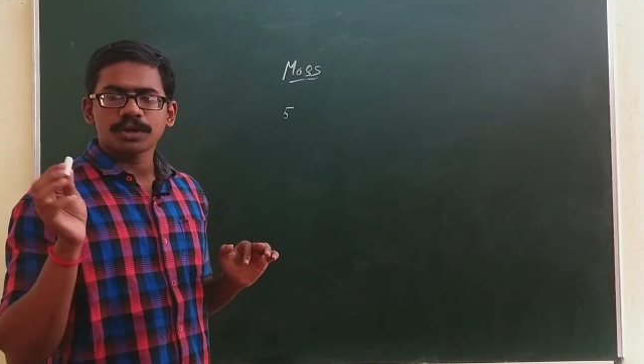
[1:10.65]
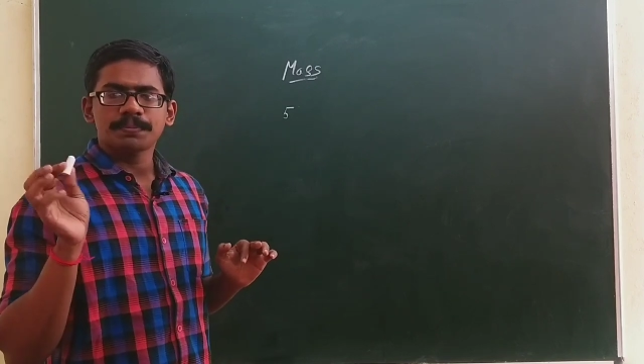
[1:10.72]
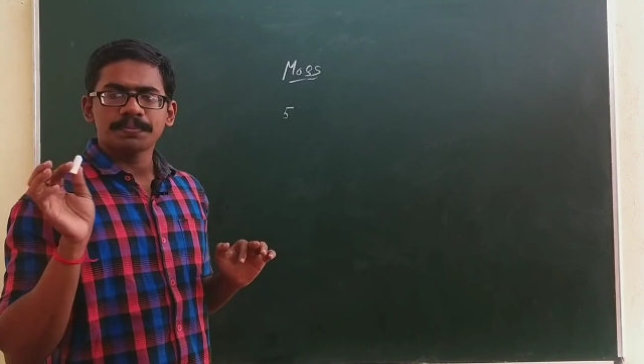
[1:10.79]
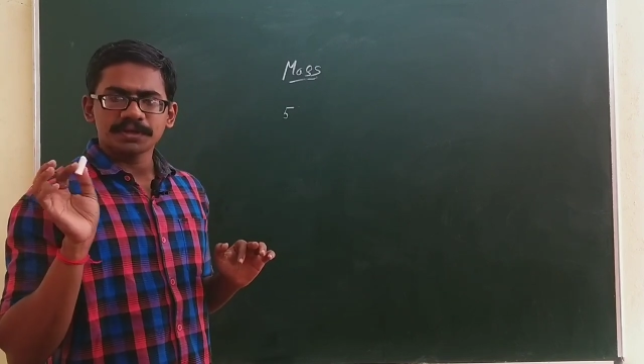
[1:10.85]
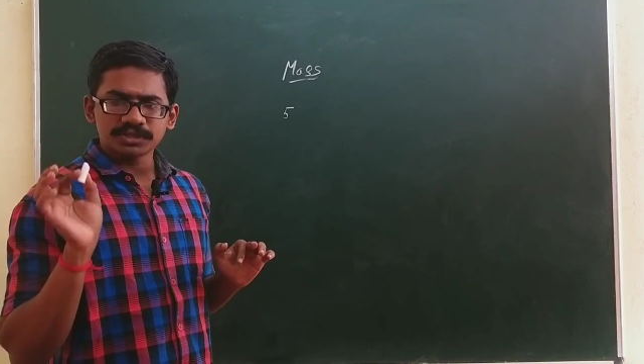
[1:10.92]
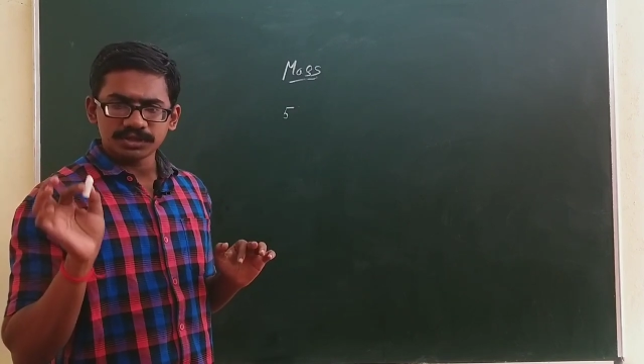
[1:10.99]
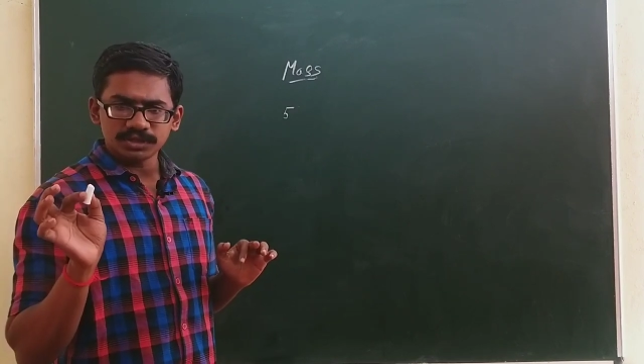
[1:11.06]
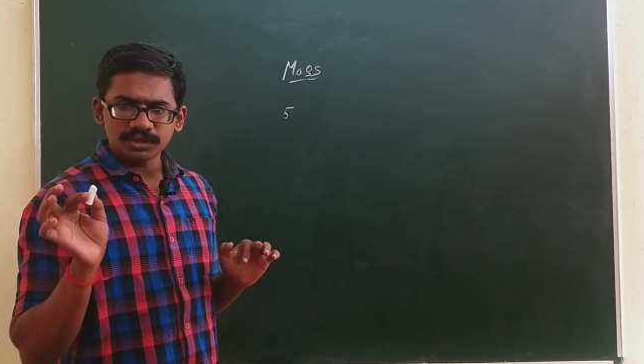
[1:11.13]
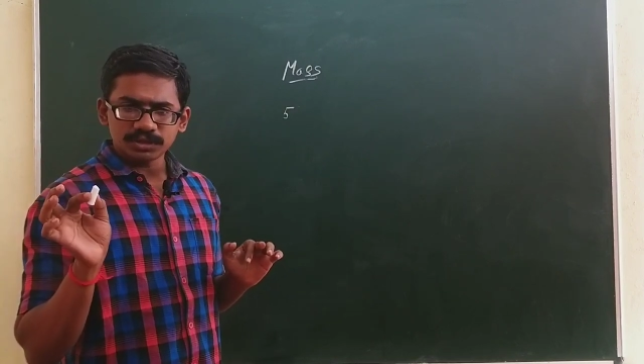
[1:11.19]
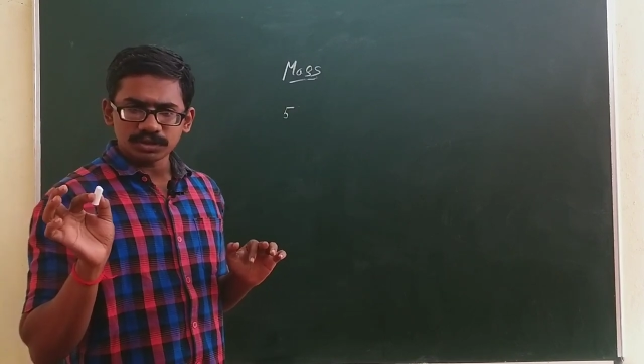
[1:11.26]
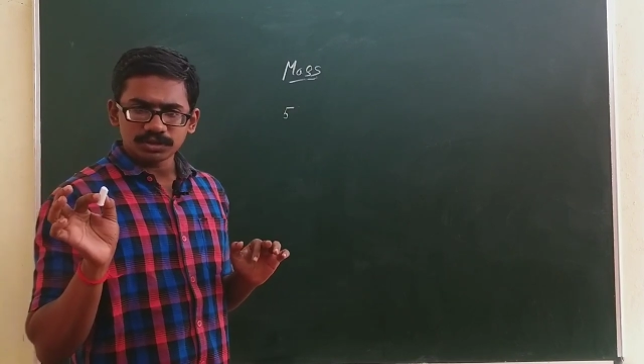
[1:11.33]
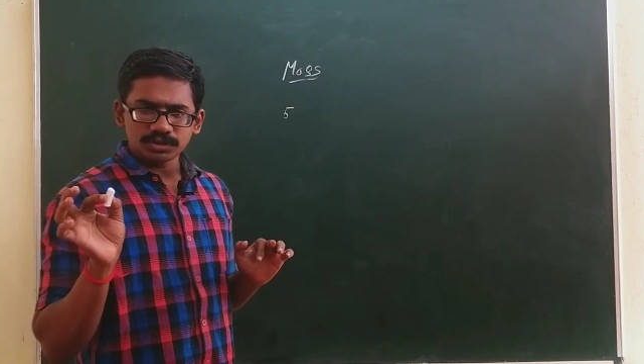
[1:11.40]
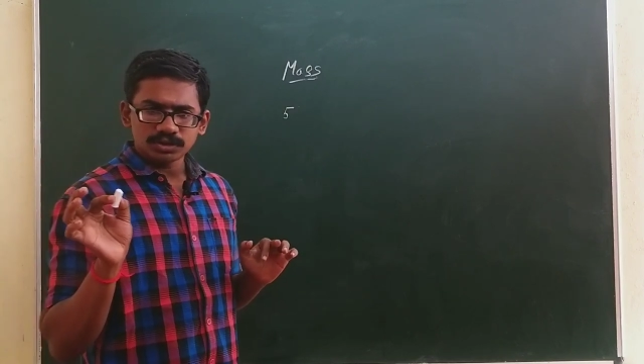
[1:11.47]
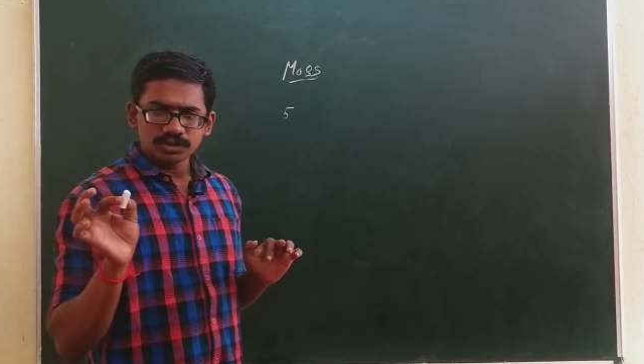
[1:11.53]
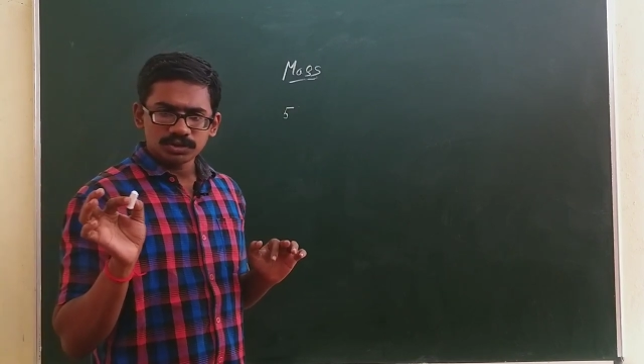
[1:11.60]
ரெப்ரசன்ட்
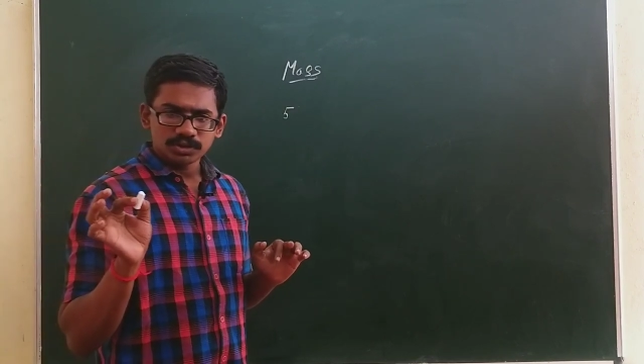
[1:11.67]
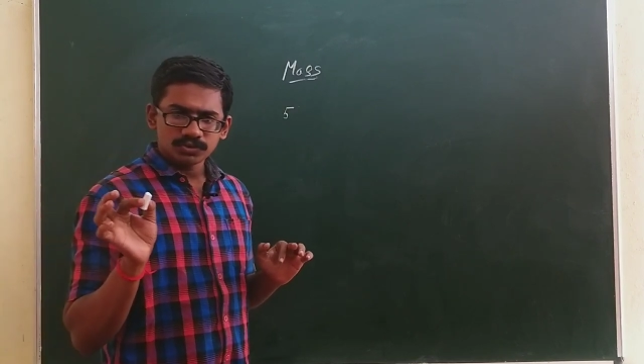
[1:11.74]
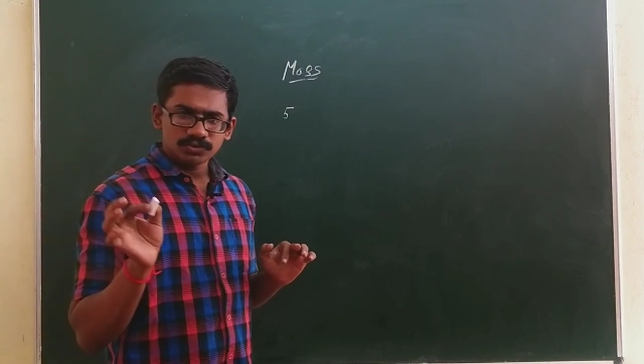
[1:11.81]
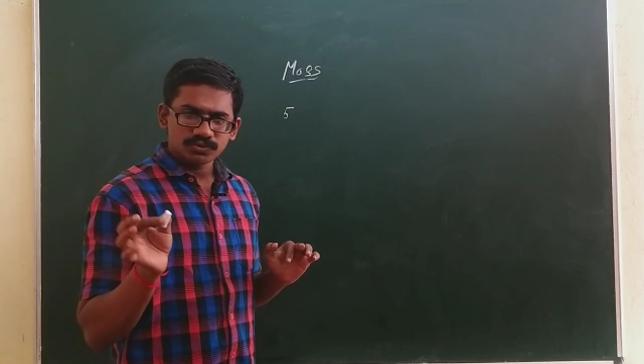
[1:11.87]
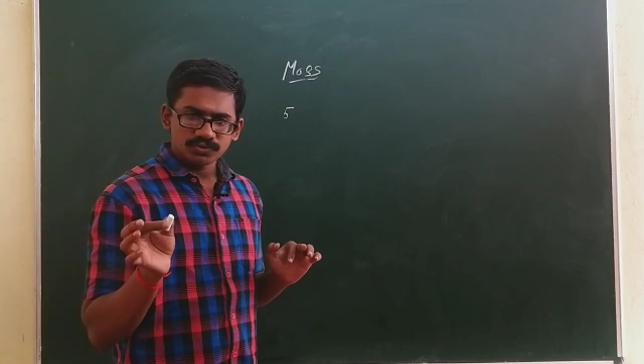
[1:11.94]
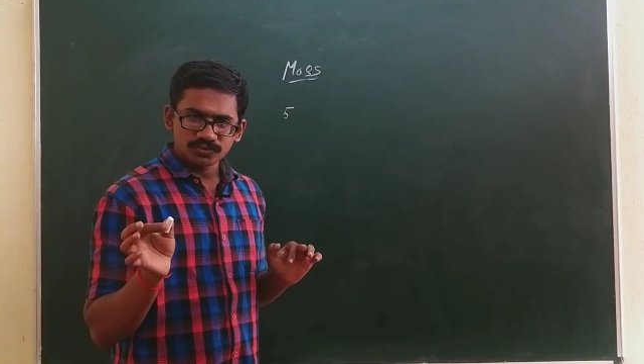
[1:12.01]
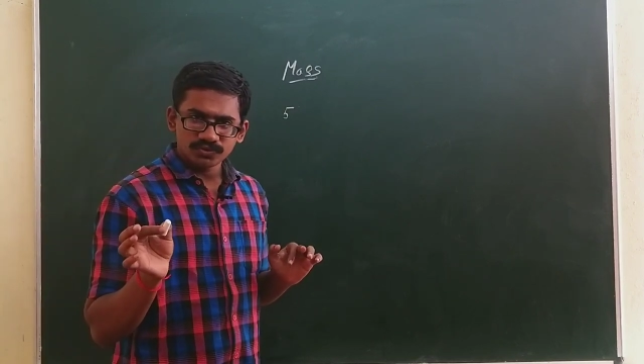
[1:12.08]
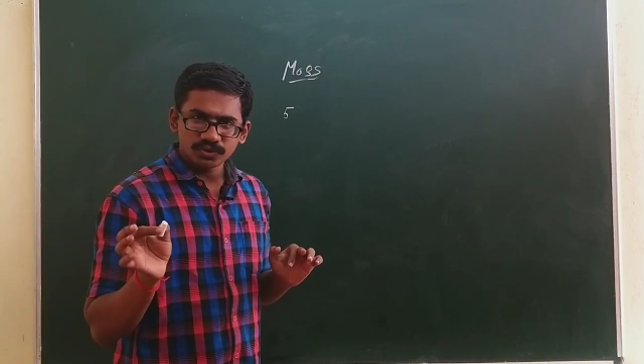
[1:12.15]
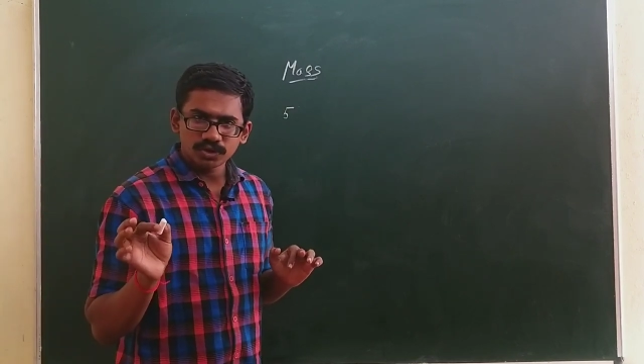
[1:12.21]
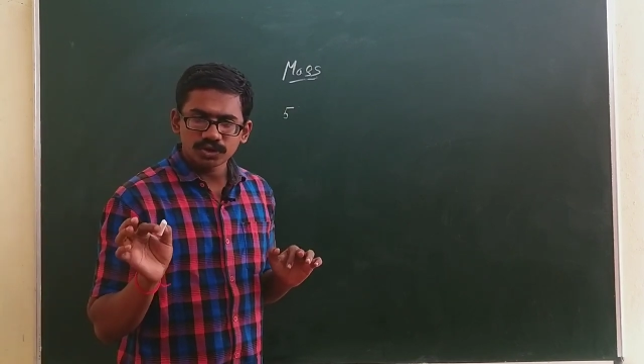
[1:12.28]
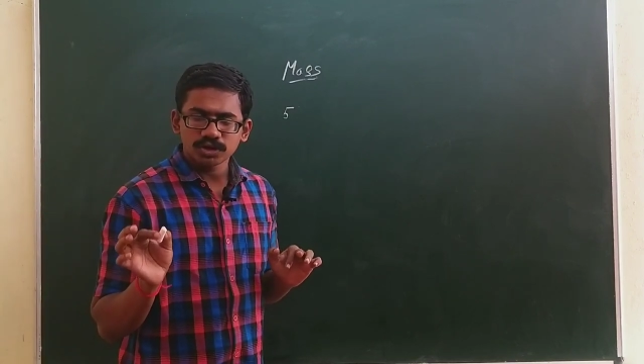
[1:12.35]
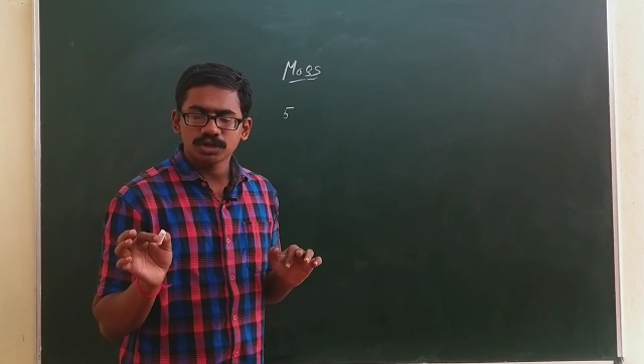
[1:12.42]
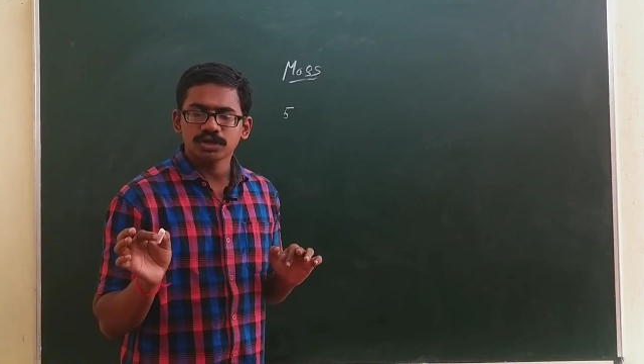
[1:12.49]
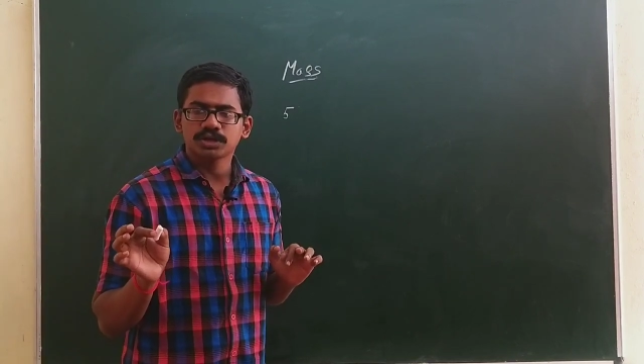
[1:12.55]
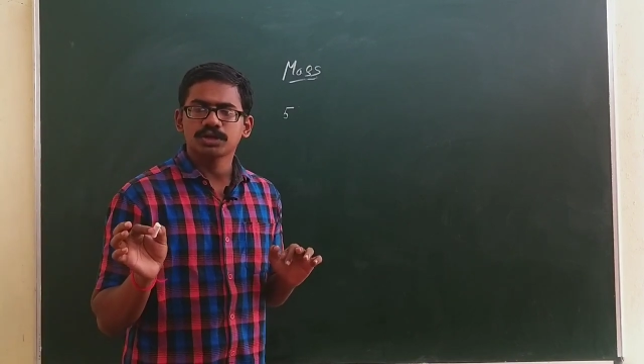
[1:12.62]
ஃபார்